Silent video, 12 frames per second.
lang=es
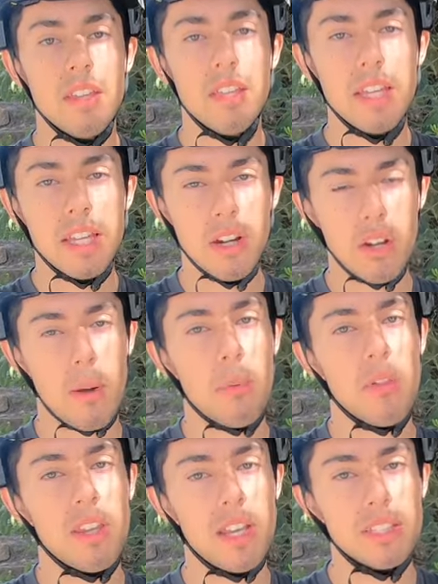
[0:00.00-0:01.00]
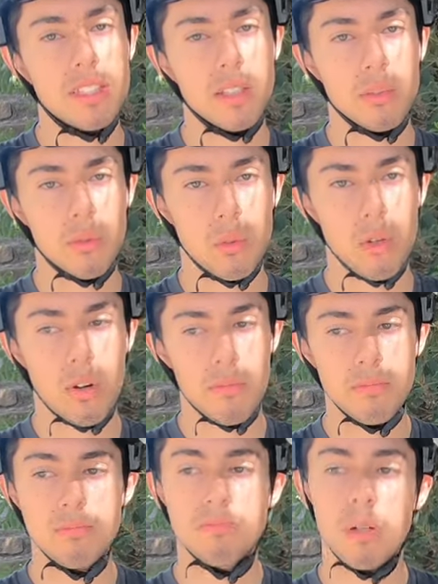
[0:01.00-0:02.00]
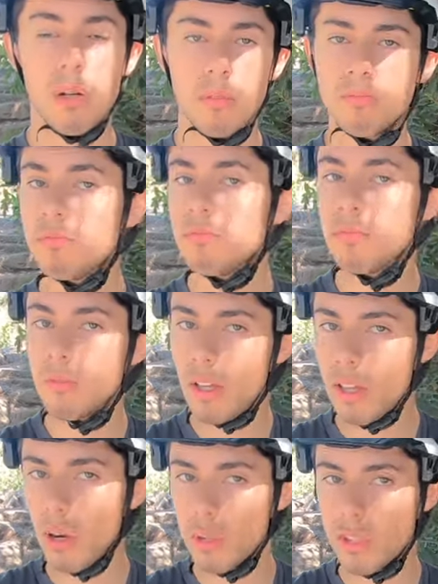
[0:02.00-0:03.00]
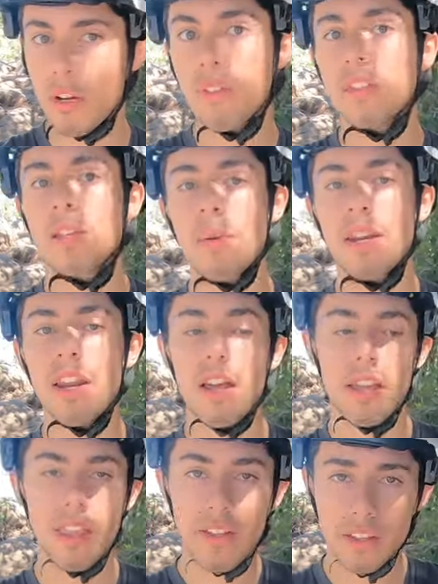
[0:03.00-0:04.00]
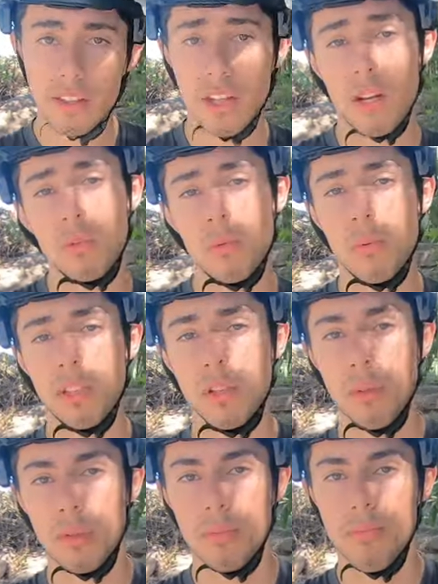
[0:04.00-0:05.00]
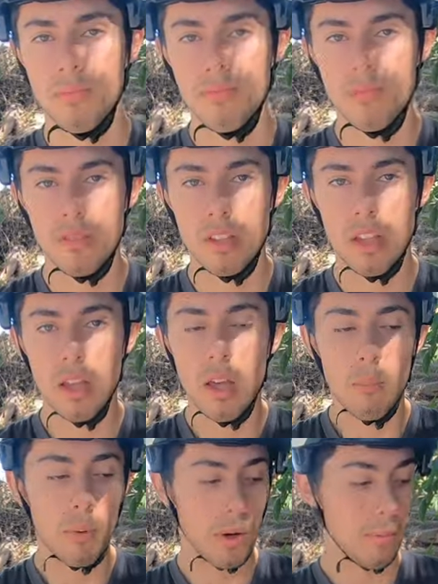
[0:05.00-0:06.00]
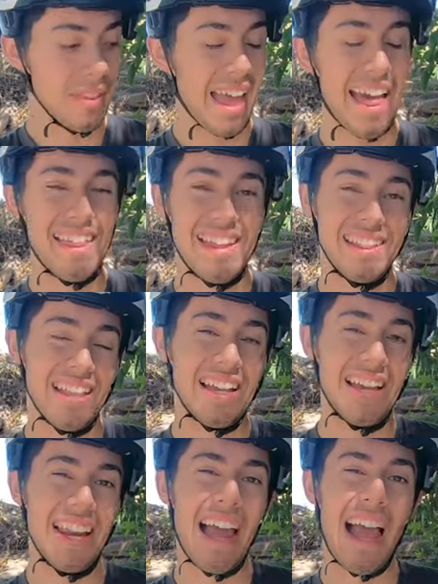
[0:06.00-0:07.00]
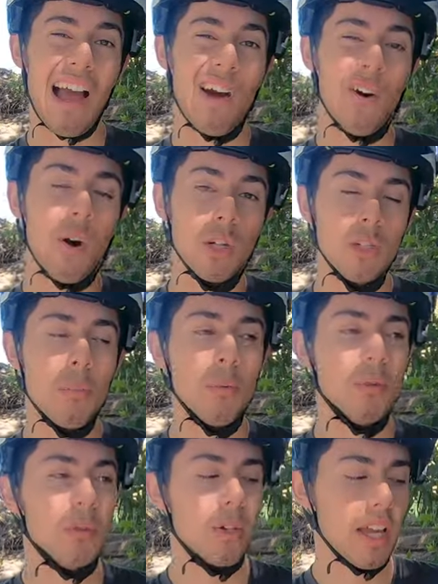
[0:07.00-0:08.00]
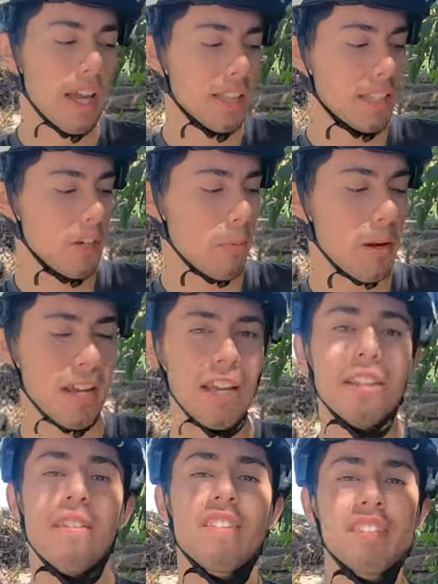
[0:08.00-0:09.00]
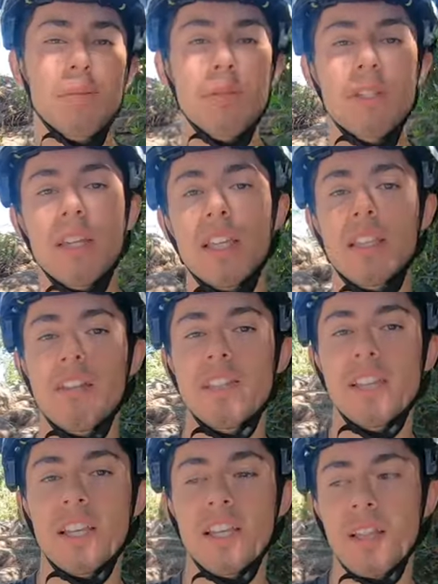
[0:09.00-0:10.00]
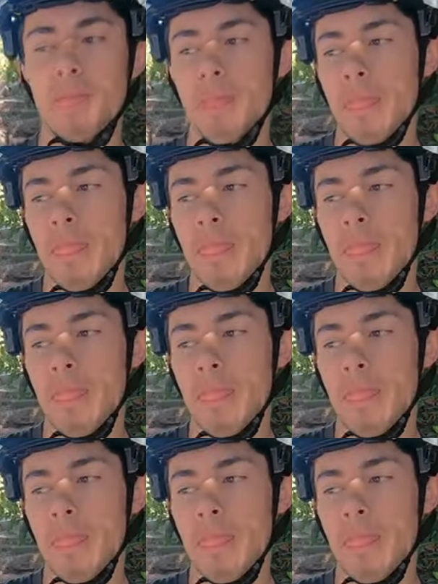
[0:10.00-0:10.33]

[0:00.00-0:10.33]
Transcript: y creo que podría ser Trunion, pero ellos lo hicieron de esa manera y deben tener sus motivos. Bueno, a destacar otro punto que gatilló para que esta fuese mi siguiente bicicleta.